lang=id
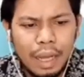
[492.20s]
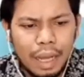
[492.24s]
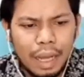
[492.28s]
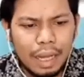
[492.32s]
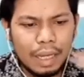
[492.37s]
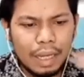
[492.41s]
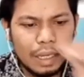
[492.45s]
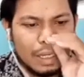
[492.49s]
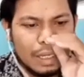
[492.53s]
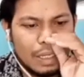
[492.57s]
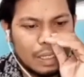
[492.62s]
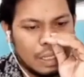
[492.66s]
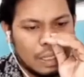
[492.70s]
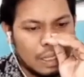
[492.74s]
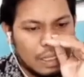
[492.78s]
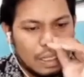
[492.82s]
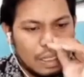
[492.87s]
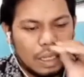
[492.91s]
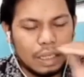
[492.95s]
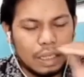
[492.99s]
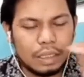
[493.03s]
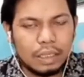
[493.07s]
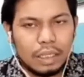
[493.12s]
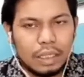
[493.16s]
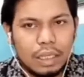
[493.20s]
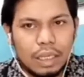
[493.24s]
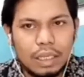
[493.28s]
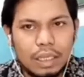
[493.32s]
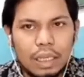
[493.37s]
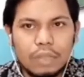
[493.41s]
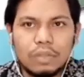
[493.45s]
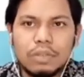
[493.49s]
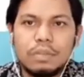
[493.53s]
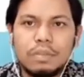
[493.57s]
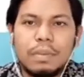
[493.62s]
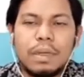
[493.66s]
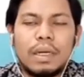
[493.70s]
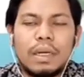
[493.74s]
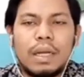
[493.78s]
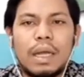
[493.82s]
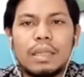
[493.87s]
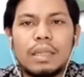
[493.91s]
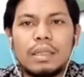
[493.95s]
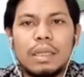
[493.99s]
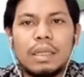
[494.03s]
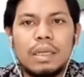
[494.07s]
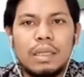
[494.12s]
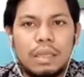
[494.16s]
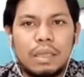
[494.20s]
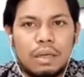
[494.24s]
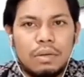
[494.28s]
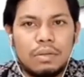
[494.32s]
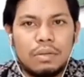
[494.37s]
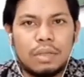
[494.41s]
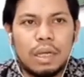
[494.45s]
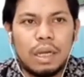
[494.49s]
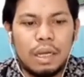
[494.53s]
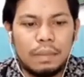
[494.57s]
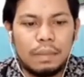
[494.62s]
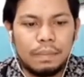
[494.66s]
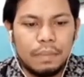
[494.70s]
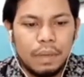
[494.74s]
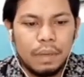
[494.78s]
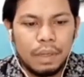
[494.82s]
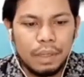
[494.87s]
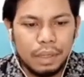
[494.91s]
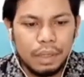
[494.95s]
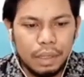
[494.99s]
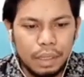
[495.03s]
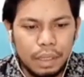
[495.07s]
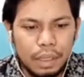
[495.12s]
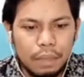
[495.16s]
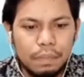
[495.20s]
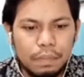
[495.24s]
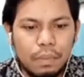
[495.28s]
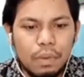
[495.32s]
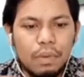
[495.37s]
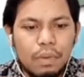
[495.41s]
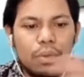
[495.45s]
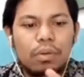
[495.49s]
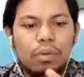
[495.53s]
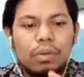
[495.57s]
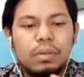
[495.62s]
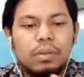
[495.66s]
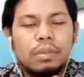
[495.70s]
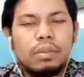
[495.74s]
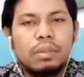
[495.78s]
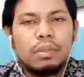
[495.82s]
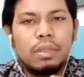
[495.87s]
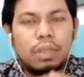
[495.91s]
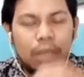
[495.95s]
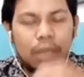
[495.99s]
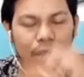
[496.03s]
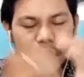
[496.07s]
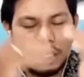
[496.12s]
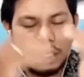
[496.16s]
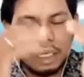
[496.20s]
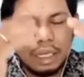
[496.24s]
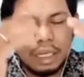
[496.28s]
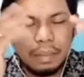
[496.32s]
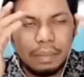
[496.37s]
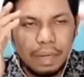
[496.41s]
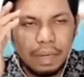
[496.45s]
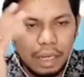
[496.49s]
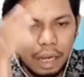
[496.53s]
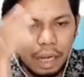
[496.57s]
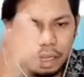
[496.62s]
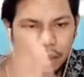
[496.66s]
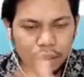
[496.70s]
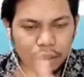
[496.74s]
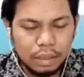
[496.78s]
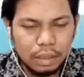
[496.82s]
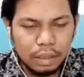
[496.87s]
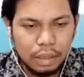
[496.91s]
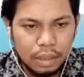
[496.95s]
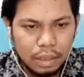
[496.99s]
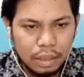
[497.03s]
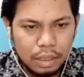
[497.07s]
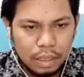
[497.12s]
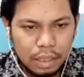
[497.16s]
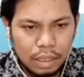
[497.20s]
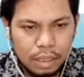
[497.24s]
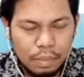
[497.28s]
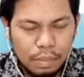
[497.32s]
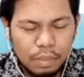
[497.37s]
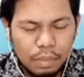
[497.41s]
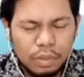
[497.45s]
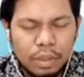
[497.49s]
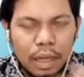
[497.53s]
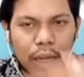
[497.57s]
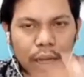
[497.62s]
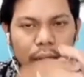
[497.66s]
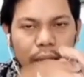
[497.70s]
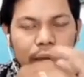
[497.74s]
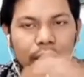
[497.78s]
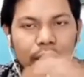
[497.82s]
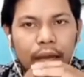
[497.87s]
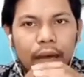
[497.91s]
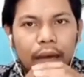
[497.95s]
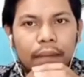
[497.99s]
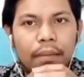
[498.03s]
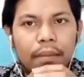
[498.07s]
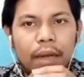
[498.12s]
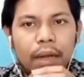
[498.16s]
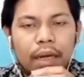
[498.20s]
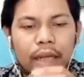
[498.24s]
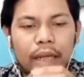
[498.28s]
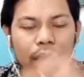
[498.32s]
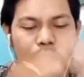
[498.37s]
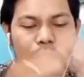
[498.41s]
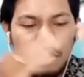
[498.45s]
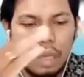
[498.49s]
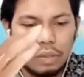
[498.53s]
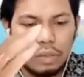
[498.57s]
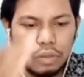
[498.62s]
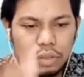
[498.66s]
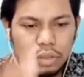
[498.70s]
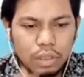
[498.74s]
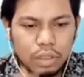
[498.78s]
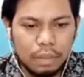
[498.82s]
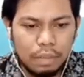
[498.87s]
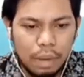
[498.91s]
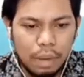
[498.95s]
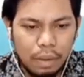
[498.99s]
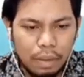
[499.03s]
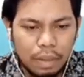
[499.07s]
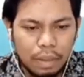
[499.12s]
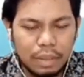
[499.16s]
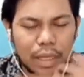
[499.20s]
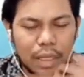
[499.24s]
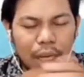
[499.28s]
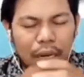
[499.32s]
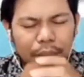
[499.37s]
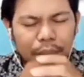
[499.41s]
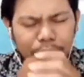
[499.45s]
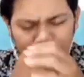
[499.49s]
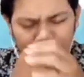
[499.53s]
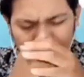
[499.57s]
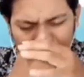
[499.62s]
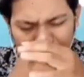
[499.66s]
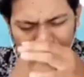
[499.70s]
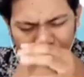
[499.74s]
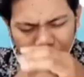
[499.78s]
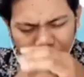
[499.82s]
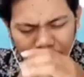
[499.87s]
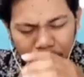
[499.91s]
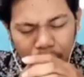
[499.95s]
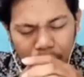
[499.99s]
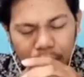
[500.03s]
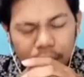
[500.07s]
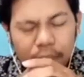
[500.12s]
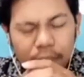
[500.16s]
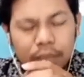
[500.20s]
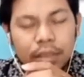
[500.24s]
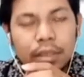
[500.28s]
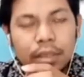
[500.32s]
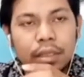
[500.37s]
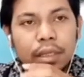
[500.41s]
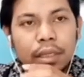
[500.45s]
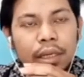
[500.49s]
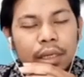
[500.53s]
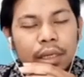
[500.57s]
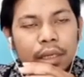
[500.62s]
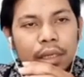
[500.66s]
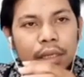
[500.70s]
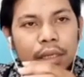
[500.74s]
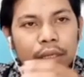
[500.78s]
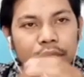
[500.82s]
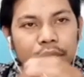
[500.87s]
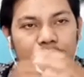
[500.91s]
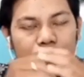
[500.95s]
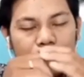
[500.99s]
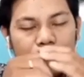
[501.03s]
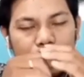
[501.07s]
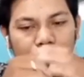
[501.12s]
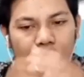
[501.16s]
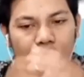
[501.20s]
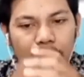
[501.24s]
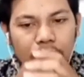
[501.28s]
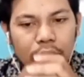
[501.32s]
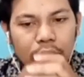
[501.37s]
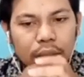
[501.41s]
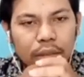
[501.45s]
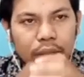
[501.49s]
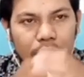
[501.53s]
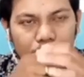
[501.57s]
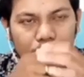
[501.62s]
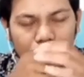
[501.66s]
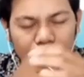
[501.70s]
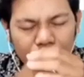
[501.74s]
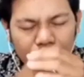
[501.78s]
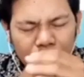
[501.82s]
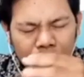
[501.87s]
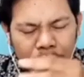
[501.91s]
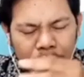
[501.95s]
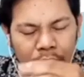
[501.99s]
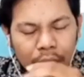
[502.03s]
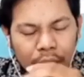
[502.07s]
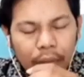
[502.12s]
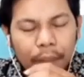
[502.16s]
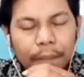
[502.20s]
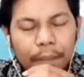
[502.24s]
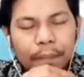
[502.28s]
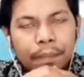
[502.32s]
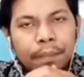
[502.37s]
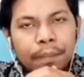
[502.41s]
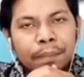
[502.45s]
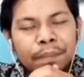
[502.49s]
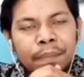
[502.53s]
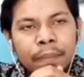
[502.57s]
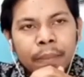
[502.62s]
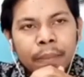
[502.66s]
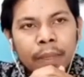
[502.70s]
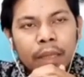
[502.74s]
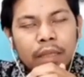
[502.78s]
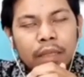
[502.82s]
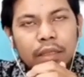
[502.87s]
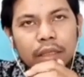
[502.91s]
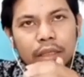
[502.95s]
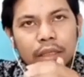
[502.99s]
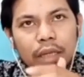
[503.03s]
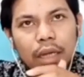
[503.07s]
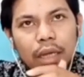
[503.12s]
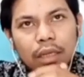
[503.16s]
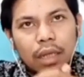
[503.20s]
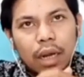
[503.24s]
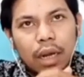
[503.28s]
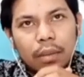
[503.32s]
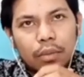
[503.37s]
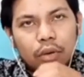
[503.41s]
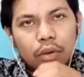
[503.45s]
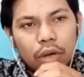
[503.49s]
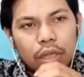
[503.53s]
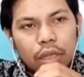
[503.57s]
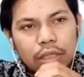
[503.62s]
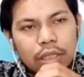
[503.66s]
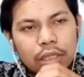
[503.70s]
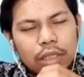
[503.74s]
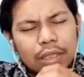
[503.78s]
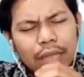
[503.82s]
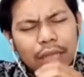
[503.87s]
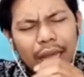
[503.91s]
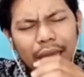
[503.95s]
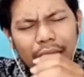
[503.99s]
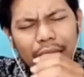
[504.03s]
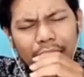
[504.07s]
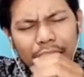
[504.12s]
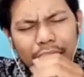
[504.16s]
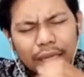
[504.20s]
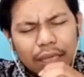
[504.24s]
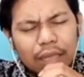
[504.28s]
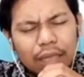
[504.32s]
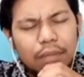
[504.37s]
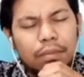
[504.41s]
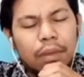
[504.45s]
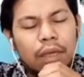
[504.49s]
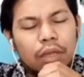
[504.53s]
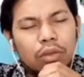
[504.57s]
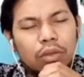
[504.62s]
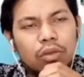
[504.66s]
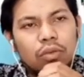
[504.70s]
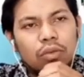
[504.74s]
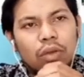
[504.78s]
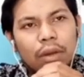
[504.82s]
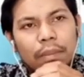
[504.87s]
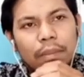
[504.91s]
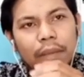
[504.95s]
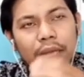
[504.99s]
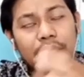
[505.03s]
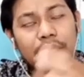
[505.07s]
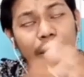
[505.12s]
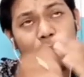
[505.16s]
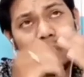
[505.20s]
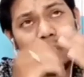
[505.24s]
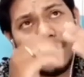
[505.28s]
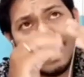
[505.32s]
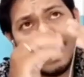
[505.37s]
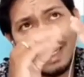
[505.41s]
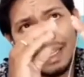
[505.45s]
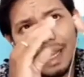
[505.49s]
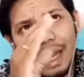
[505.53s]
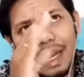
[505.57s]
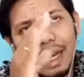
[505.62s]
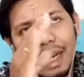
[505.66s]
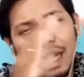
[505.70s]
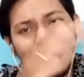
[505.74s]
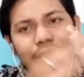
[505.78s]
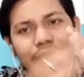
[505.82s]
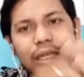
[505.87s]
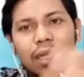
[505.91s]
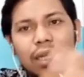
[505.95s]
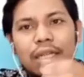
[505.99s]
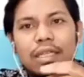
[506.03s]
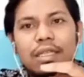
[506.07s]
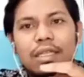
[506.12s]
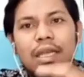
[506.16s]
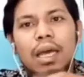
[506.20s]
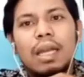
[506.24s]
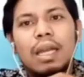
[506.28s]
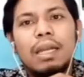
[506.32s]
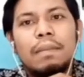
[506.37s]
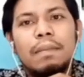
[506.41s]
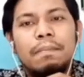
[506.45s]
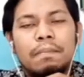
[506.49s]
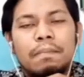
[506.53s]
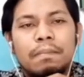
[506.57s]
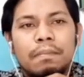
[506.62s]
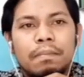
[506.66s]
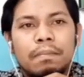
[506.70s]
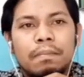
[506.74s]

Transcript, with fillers: Hari ini ketika Yesus berkata di kayu salib, ibu ketika dia melihat ibunya ya Maria ibu Yesus di bawah salib sedang menangis, sedang terdiam, sedang dalam kondisi sakit begitu luar biasa melihat anaknya disalib